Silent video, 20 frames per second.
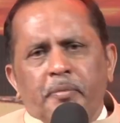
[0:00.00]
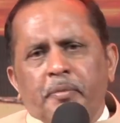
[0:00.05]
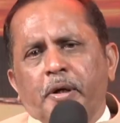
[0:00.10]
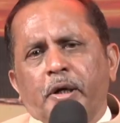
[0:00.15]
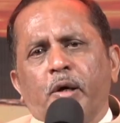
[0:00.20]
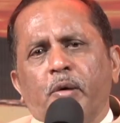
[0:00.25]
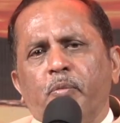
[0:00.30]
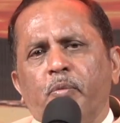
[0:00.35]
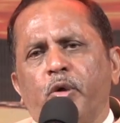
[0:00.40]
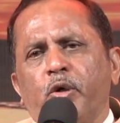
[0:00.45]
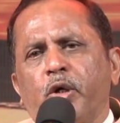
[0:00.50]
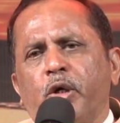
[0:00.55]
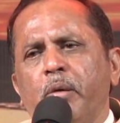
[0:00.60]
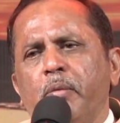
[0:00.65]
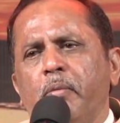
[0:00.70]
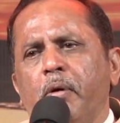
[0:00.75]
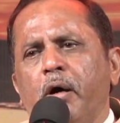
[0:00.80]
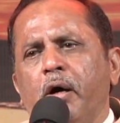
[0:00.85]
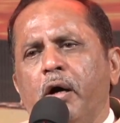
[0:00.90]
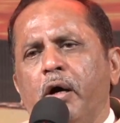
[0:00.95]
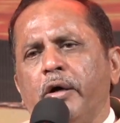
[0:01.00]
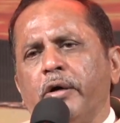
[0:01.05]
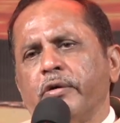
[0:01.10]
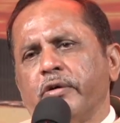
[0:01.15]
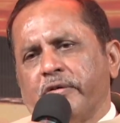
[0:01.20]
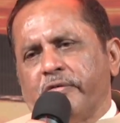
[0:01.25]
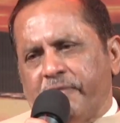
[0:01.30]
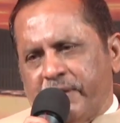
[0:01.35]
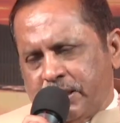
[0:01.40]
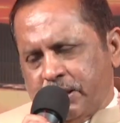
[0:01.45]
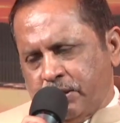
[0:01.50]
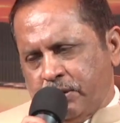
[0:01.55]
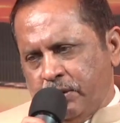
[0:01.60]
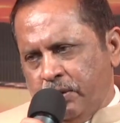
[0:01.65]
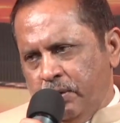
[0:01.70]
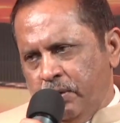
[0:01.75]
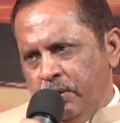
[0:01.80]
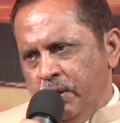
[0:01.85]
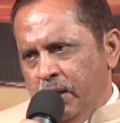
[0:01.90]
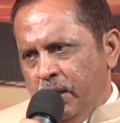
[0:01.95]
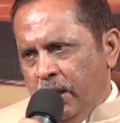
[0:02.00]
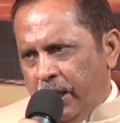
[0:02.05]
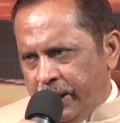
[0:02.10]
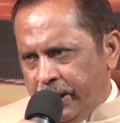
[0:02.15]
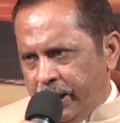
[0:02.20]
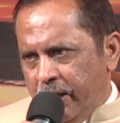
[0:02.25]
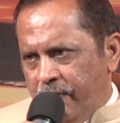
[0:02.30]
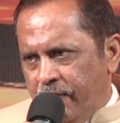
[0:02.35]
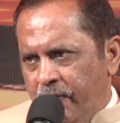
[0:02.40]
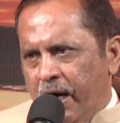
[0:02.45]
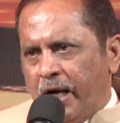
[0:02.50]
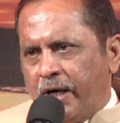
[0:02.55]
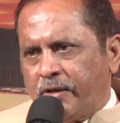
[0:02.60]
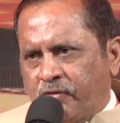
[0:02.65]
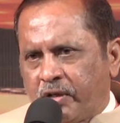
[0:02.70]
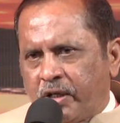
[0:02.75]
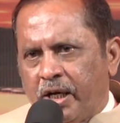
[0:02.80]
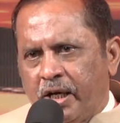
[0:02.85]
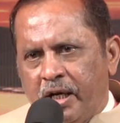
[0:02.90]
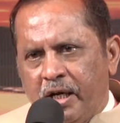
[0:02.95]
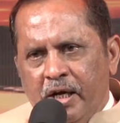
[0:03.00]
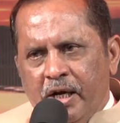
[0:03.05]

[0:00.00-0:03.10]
மிக முக்கியமான ஒரு வசனம் அந்த வார்த்தை